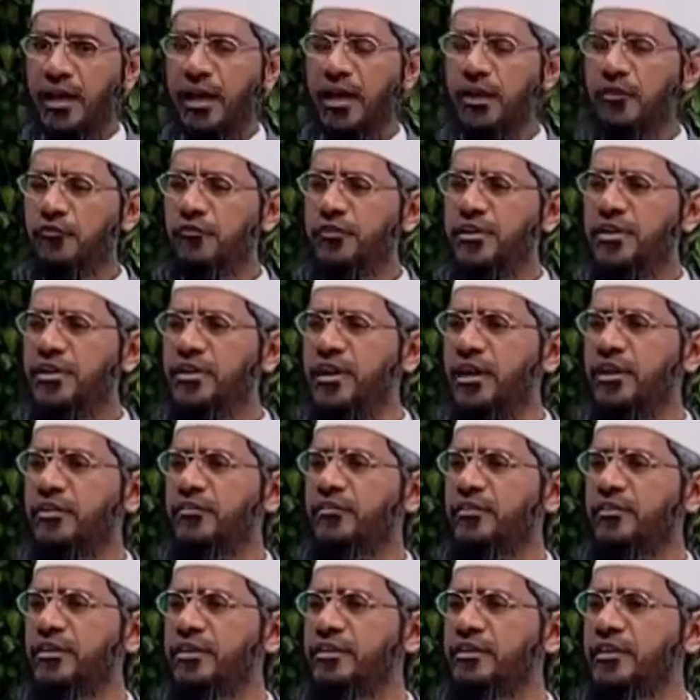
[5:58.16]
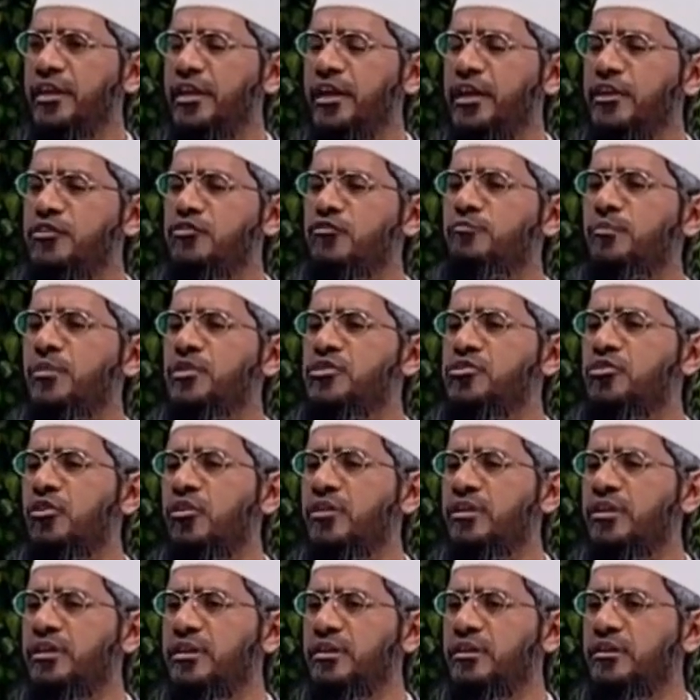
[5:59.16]
প্রত্যেক দেশে প্রাপ্তবয়স্ক হওয়ার যে
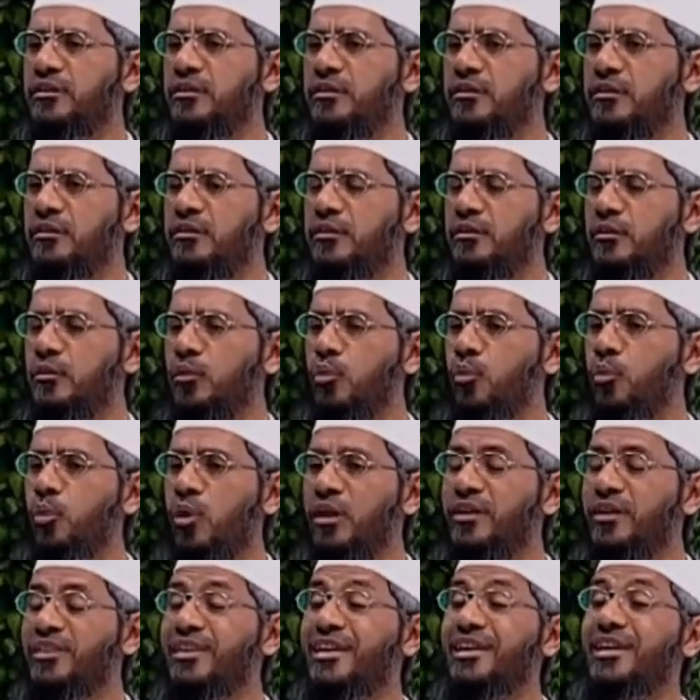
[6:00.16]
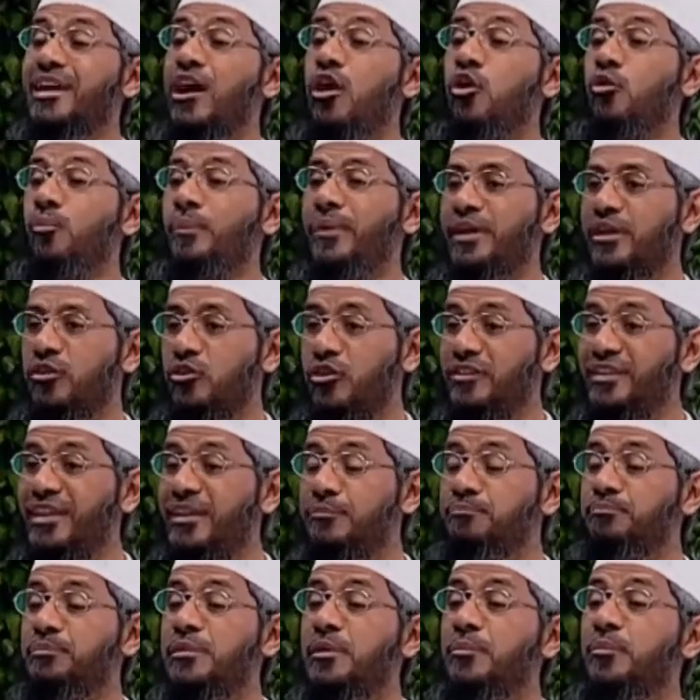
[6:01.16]
বয়সটা সেটা সে দেশে সরকার
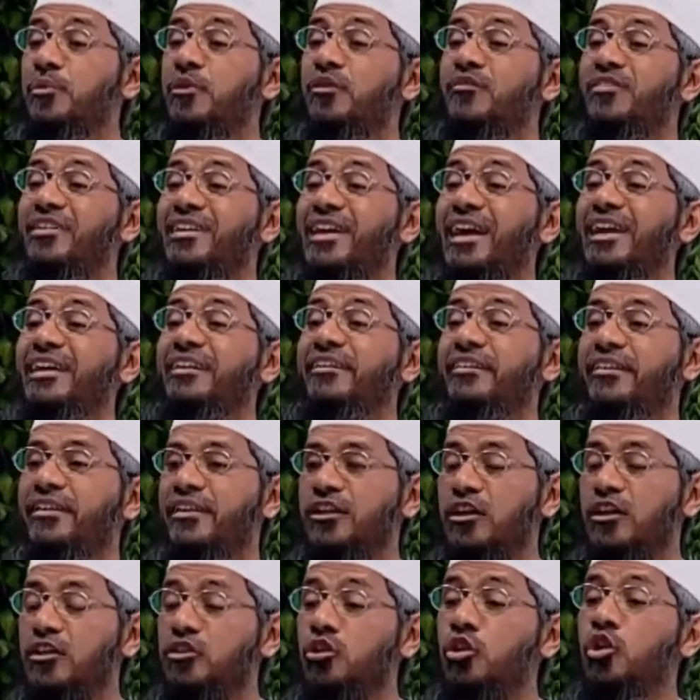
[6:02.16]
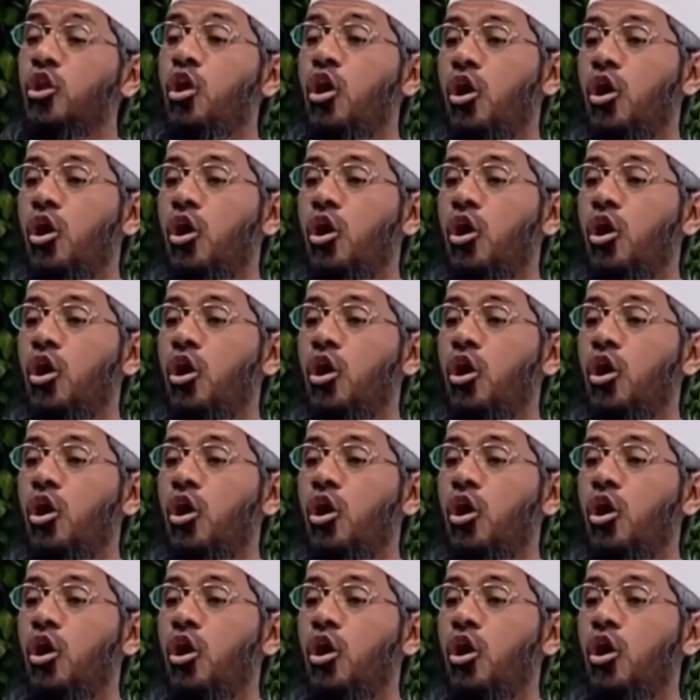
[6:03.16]
লোকজন যেরকম মনে করে সেটা